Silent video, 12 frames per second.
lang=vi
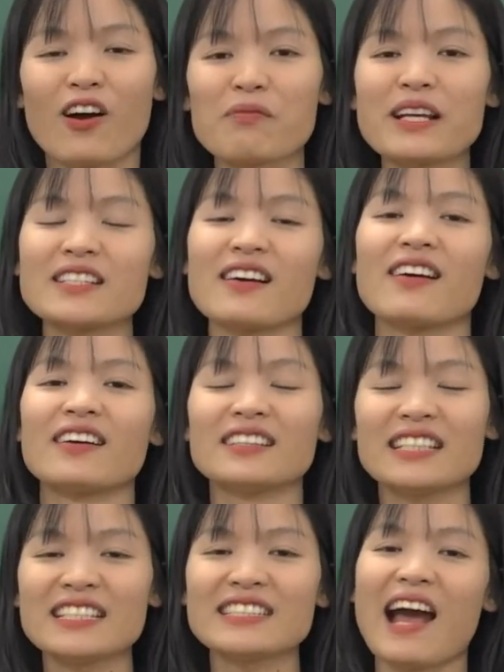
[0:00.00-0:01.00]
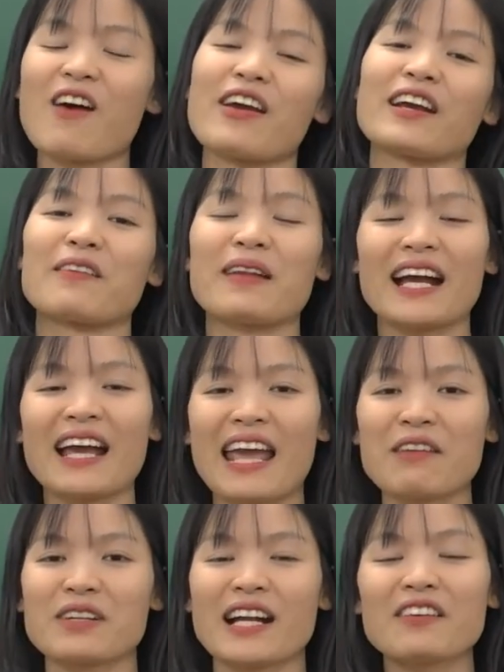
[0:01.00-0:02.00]
Còn bây giờ, xin chào và hẹn gặp lại các
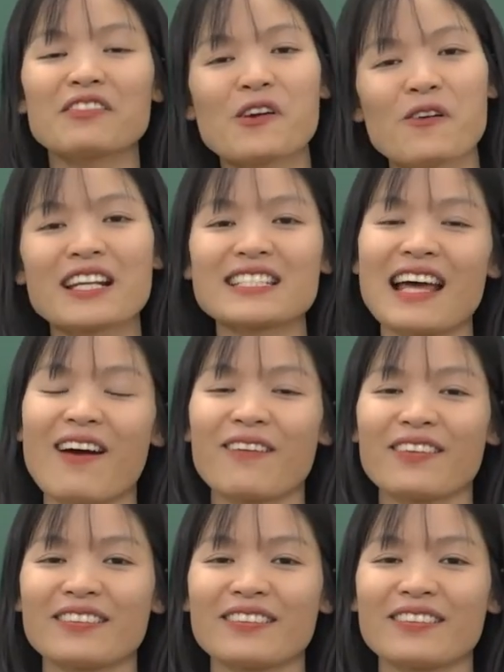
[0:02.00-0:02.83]
em ở các video lần sau.